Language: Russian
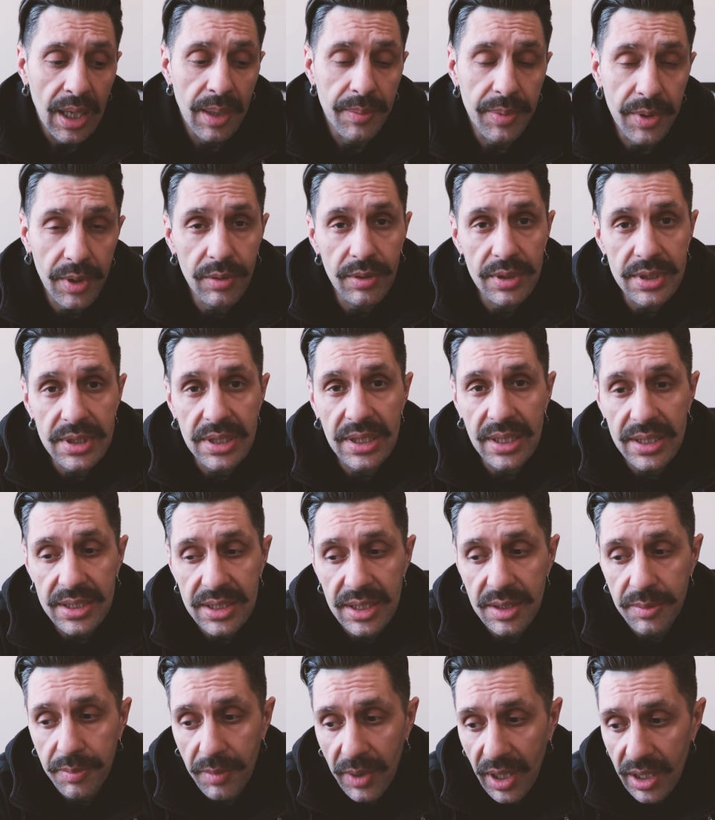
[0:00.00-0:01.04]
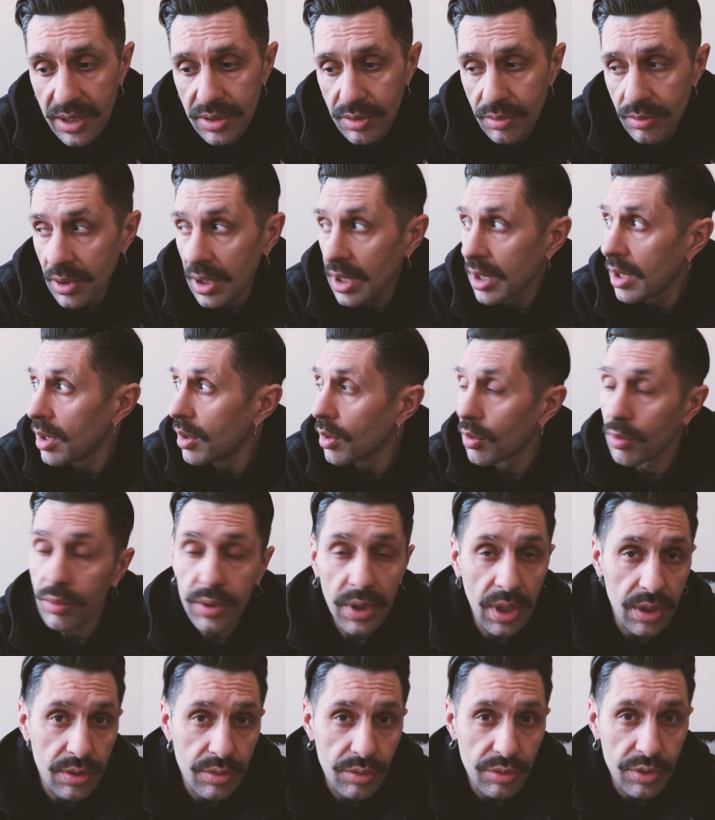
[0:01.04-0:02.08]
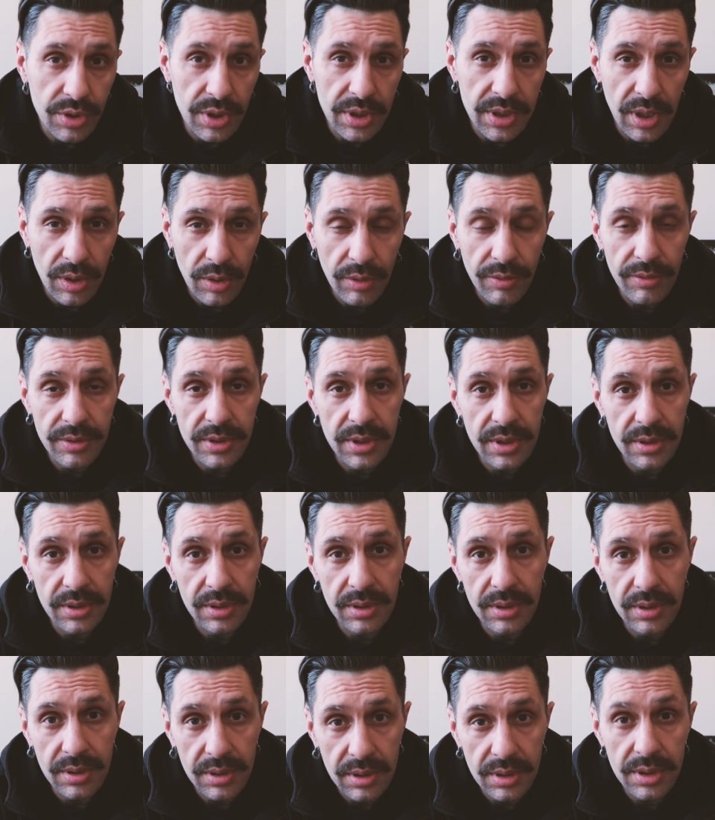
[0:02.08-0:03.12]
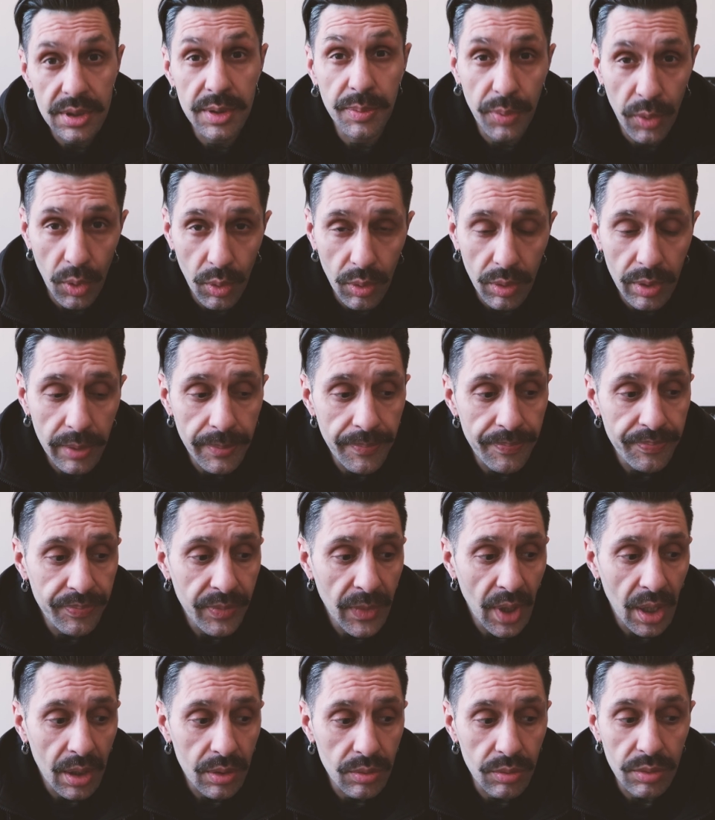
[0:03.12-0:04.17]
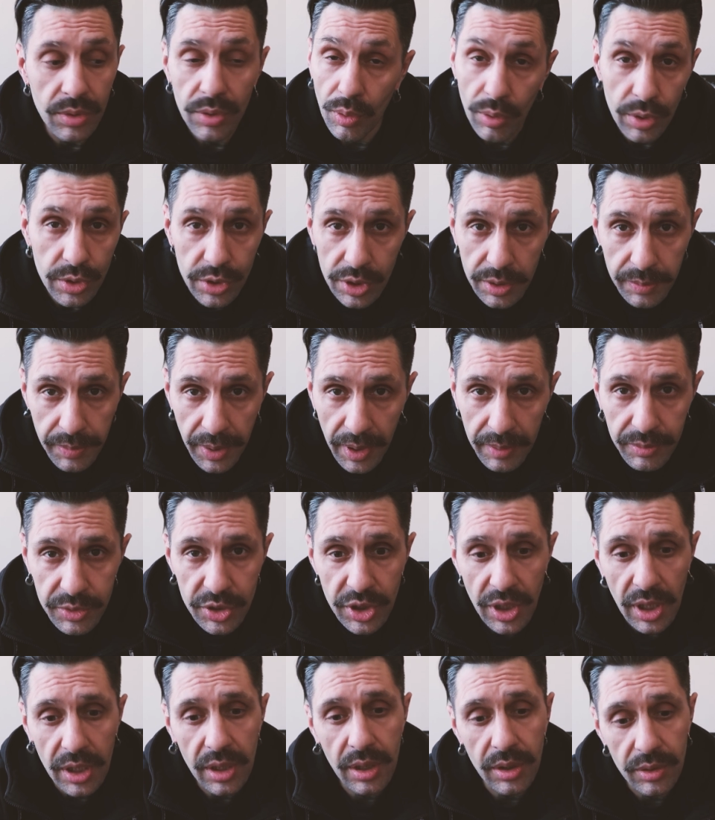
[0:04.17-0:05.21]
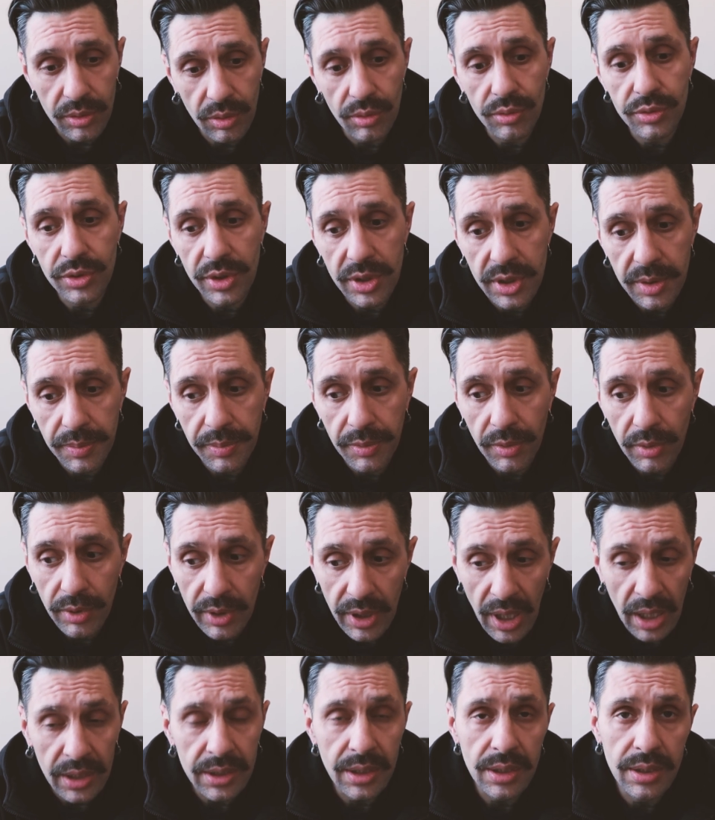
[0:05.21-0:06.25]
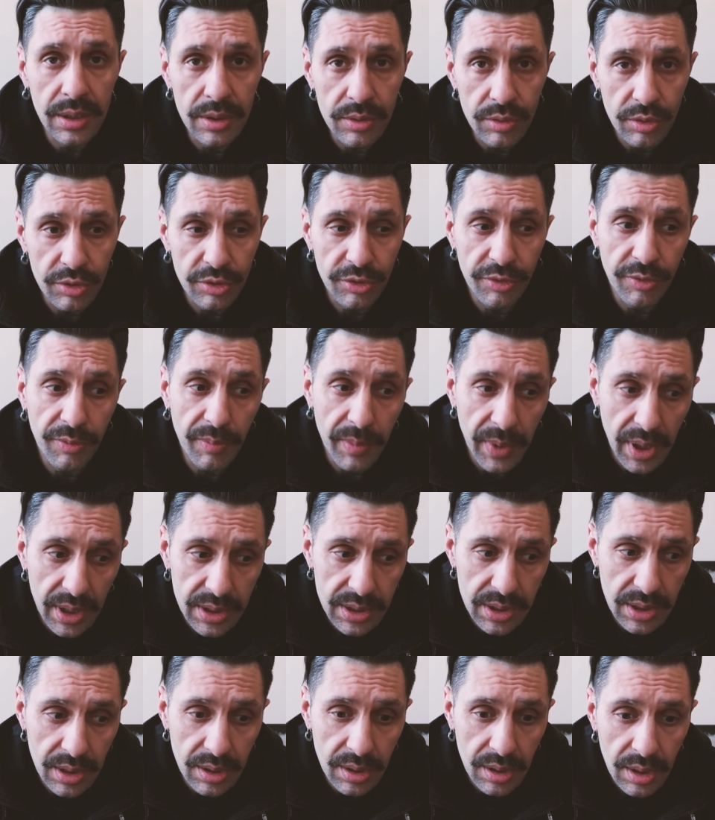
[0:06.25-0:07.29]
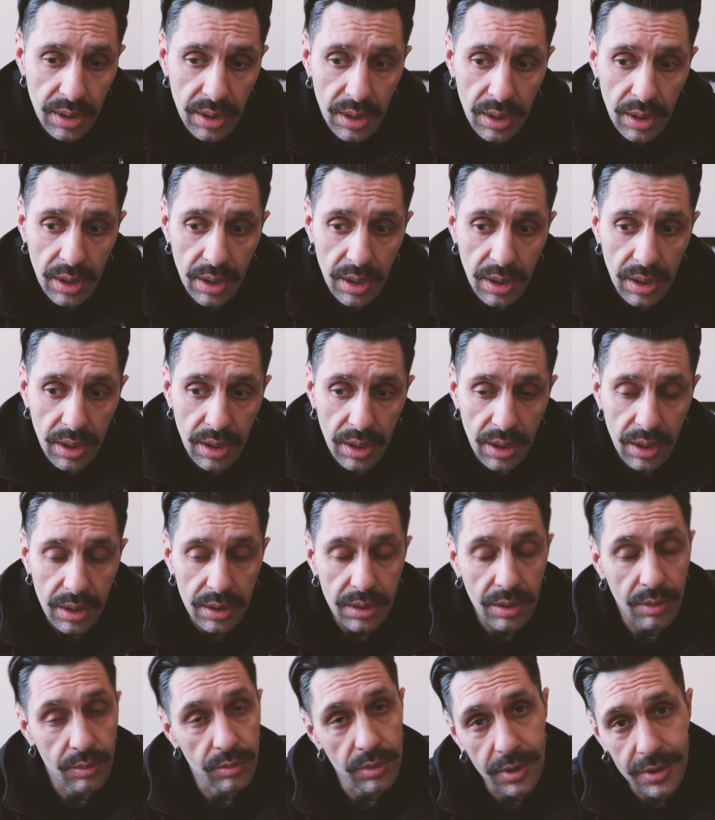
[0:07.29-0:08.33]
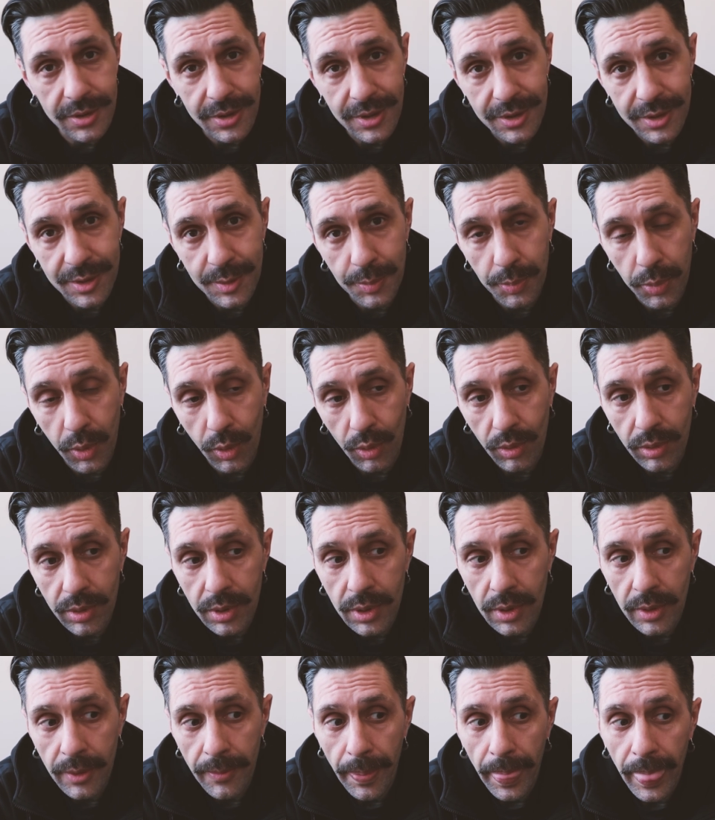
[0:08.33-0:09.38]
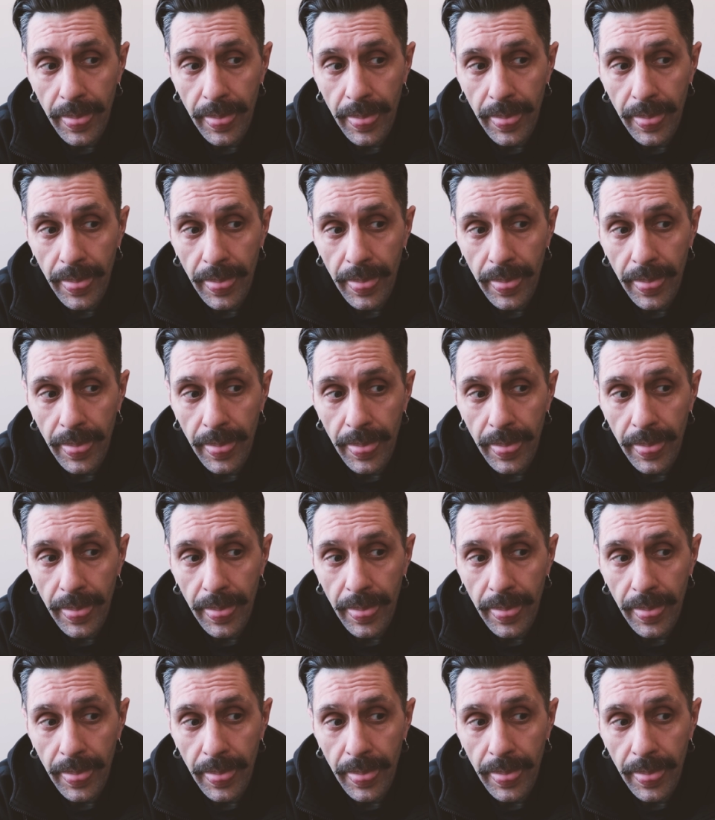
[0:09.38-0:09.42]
Приходится носить маску, у нас уже становится тепло, ну не очень прям жарко, но уже тепло. И когда ты идешь в маске, а, на улице тепло,